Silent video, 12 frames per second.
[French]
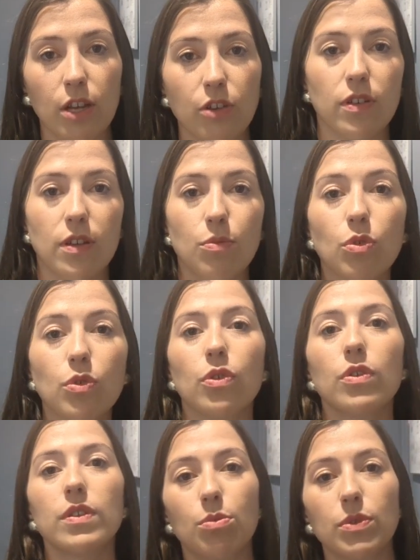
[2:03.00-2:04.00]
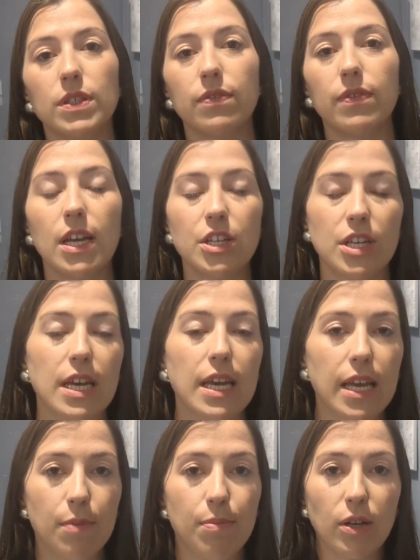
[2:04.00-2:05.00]
villes et villages, des boursons, des petits villages,
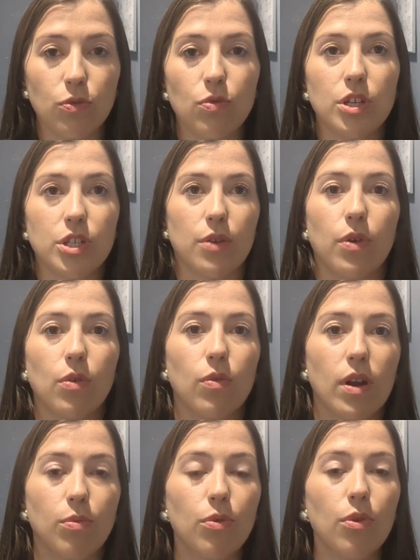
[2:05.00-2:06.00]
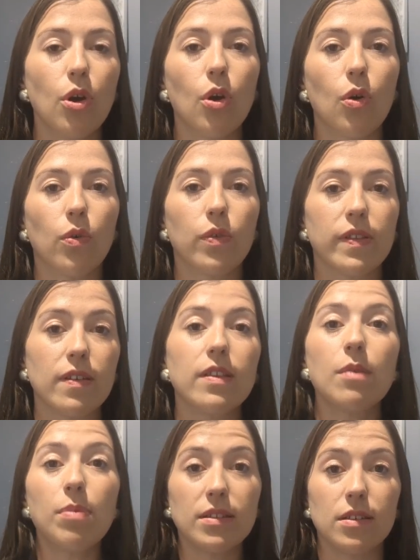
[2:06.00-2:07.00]
et partout, à chaque fois qu'on l'a plu, on
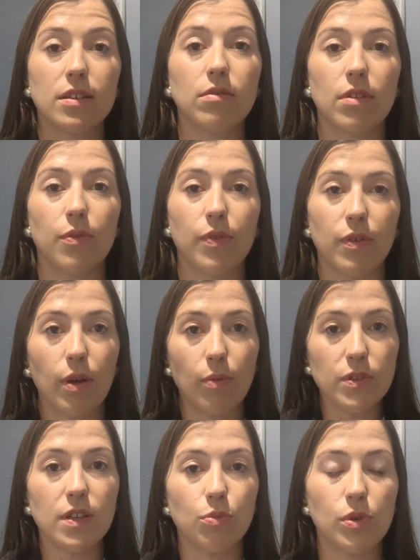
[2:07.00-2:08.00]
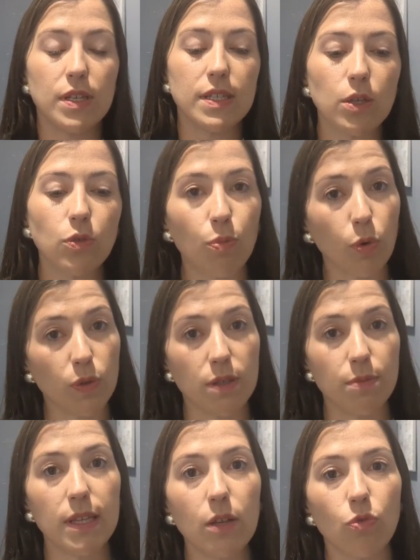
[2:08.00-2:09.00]
s'est déplacé. On a fait vraiment cette politique de
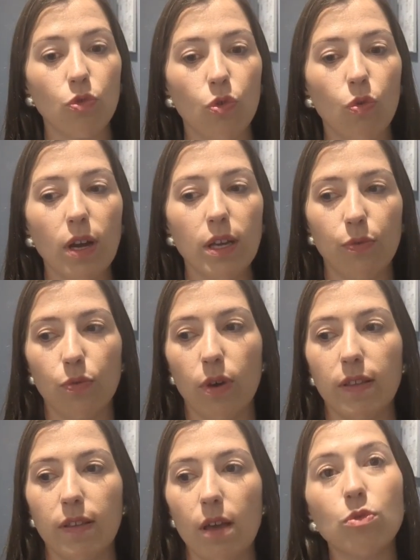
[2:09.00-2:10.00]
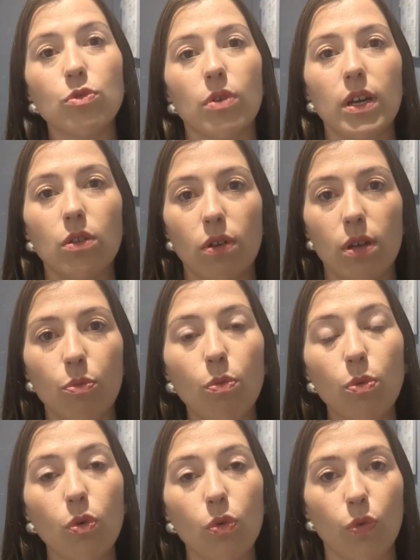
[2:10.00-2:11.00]
proximité. Donc, je crois qu'il faut être très mesuré dans
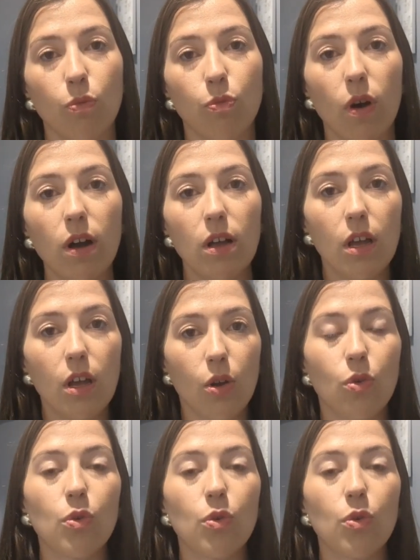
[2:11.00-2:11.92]
les propos que l'on emploie.